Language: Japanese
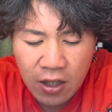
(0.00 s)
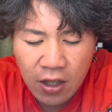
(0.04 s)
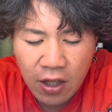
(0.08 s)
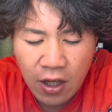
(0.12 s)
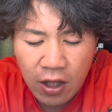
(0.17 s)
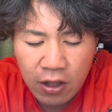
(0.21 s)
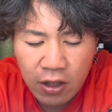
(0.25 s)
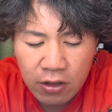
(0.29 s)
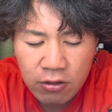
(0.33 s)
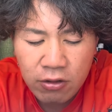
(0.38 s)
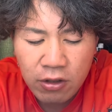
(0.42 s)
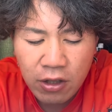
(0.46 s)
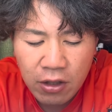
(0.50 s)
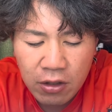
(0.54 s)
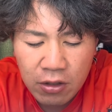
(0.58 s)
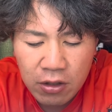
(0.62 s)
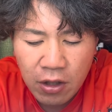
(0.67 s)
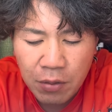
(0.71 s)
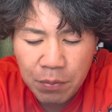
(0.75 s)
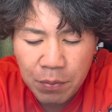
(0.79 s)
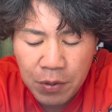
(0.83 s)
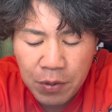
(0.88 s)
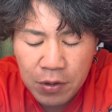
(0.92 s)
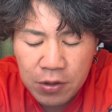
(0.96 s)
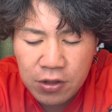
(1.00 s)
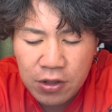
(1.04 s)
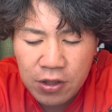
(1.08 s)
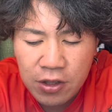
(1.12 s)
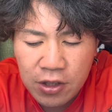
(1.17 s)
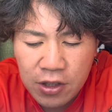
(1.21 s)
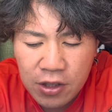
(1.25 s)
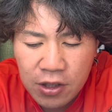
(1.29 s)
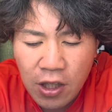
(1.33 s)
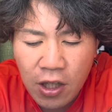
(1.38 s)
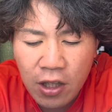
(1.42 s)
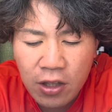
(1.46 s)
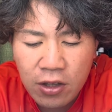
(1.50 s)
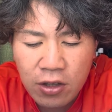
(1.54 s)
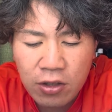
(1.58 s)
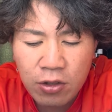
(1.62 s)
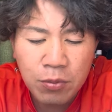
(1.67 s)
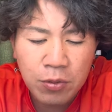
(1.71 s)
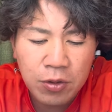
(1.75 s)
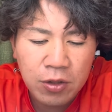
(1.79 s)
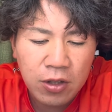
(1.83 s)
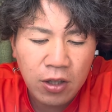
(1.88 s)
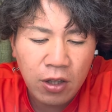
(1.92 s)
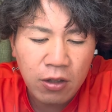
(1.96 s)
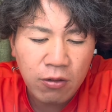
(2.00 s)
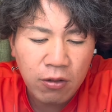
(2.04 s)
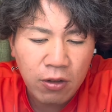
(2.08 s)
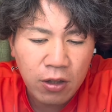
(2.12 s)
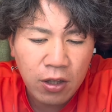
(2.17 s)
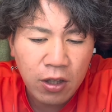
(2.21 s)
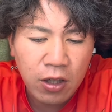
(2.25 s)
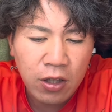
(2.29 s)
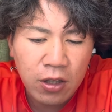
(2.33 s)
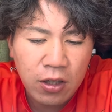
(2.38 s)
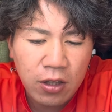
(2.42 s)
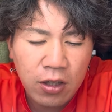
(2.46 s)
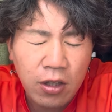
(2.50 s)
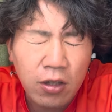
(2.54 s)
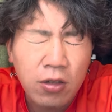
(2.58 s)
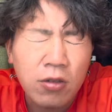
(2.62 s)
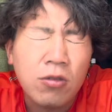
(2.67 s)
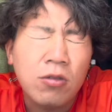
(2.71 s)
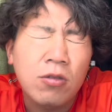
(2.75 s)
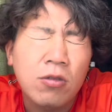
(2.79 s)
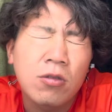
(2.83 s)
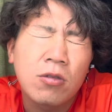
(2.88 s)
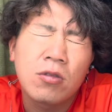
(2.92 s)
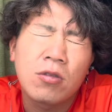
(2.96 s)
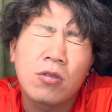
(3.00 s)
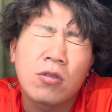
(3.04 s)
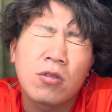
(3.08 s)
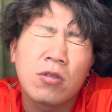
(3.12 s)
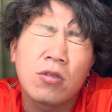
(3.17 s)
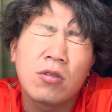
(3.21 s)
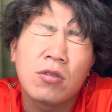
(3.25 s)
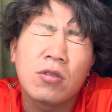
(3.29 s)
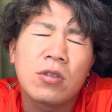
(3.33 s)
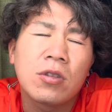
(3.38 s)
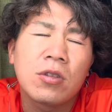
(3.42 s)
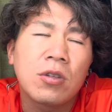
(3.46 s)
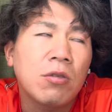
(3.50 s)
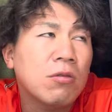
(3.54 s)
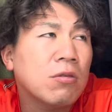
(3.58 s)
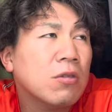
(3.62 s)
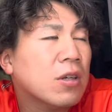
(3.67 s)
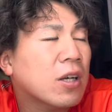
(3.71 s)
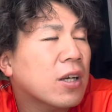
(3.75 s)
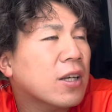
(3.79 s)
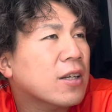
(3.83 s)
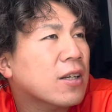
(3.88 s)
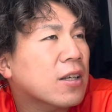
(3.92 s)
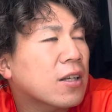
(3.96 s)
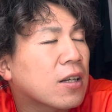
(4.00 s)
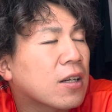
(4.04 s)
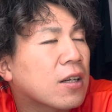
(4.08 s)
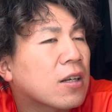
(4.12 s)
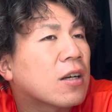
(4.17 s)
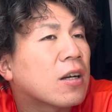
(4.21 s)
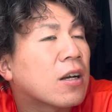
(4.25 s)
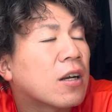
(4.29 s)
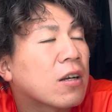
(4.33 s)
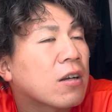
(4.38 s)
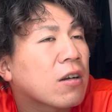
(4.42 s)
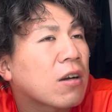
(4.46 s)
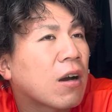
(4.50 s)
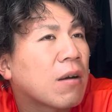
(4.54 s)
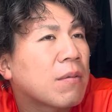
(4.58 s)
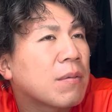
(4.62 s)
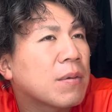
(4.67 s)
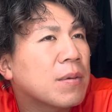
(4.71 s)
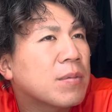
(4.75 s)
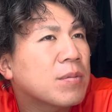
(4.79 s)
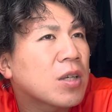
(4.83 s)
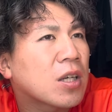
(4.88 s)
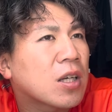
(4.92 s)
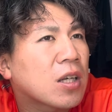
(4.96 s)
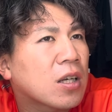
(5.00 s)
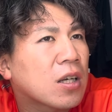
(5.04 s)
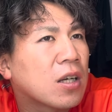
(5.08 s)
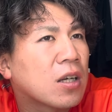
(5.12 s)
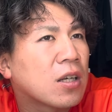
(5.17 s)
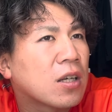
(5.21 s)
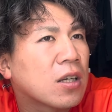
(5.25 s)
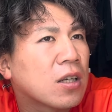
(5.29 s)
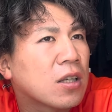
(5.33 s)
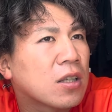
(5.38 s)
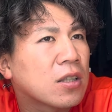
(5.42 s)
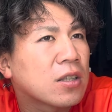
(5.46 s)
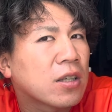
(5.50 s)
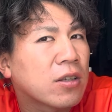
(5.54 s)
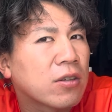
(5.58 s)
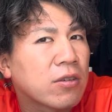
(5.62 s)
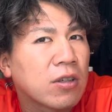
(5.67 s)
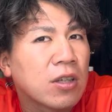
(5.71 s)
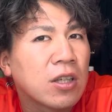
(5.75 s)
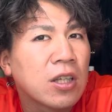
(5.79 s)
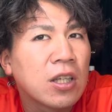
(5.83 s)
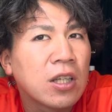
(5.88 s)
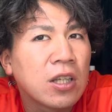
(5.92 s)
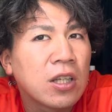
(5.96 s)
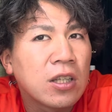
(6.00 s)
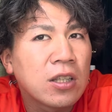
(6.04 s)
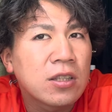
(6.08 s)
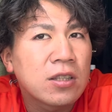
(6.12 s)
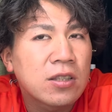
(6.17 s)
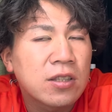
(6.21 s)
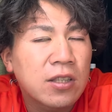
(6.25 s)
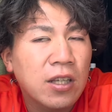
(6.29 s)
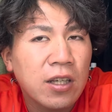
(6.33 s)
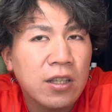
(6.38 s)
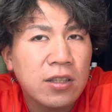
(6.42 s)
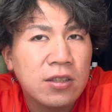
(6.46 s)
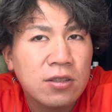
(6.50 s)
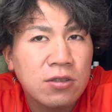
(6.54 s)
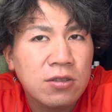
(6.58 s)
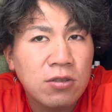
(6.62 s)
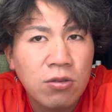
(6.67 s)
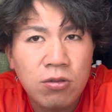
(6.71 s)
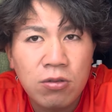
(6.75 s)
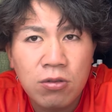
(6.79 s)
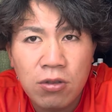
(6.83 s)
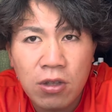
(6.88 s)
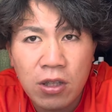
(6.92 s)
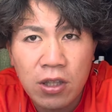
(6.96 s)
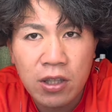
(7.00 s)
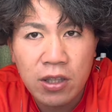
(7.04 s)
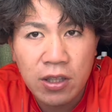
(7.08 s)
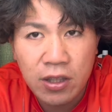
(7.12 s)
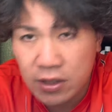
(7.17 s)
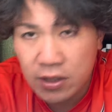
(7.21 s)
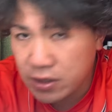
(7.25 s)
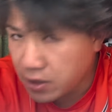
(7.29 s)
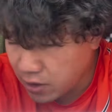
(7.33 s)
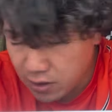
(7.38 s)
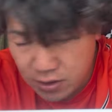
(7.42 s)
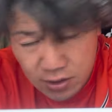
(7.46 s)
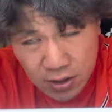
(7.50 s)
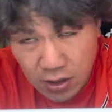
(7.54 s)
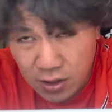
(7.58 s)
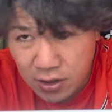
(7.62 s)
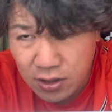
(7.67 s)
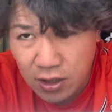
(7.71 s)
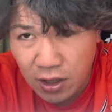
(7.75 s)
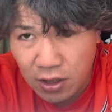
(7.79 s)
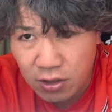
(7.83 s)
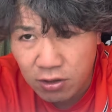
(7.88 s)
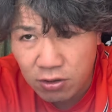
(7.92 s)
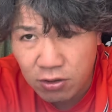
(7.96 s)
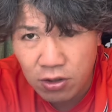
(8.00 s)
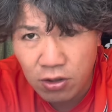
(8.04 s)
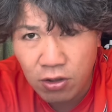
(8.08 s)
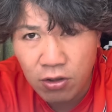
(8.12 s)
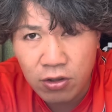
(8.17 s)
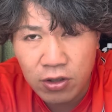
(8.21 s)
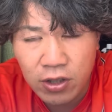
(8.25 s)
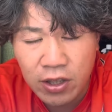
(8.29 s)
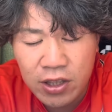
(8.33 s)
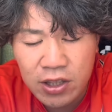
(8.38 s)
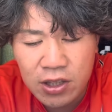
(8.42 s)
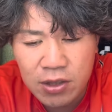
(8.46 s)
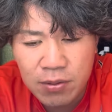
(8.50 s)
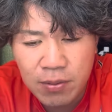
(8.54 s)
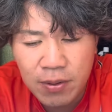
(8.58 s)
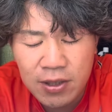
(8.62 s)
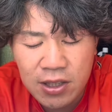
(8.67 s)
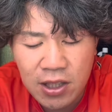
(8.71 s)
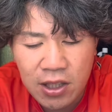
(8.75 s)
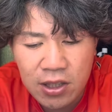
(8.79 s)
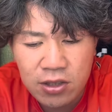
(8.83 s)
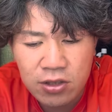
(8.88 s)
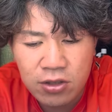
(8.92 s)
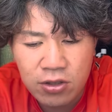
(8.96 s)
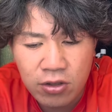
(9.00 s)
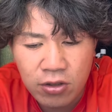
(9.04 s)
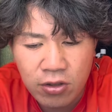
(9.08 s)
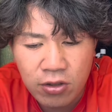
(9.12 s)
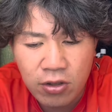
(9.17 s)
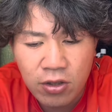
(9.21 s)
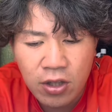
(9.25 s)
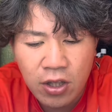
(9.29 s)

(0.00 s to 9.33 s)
あとね、やっぱいいなって思ったのはね、あのー、4回かな、あの上村が、木更津総合がね、先制した時の一番最初の